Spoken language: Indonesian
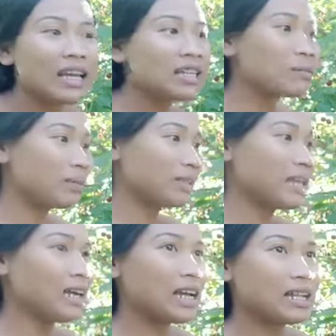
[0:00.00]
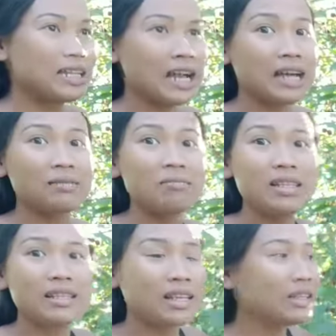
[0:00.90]
seperti yang kalian
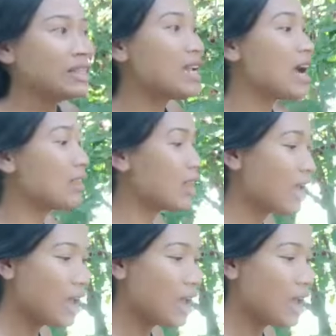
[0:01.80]
bisa lihat